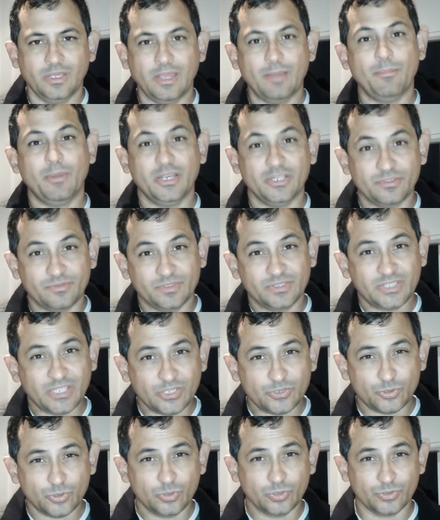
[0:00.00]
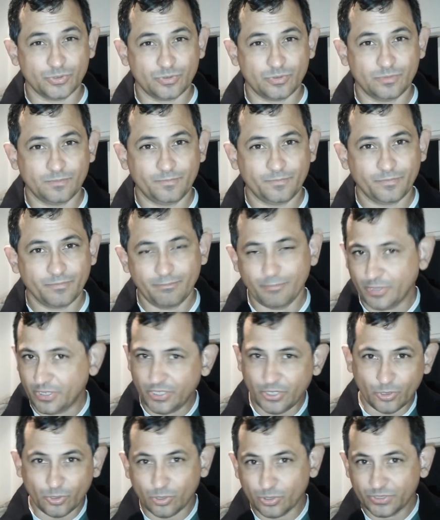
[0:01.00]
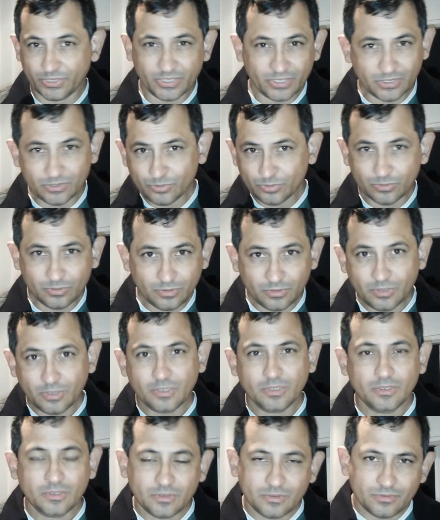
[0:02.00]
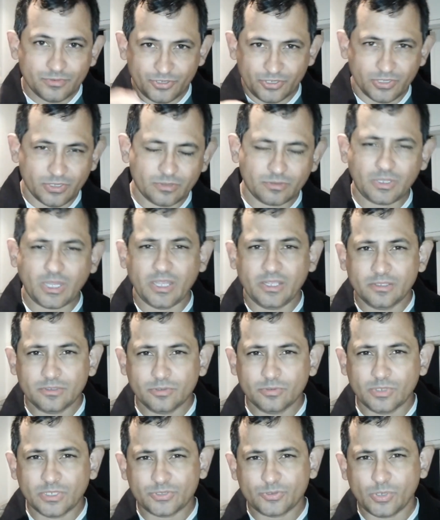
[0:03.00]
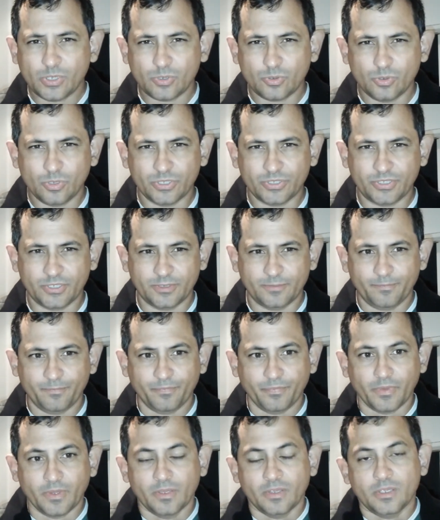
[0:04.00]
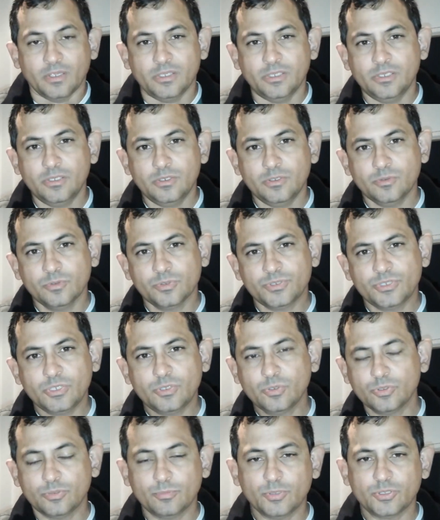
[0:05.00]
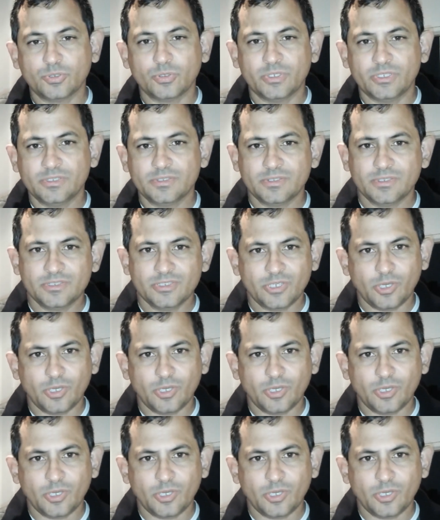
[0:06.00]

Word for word: É mais vantajoso. Pneu rodando, dinheiro caindo na sua conta. E o segundo motorista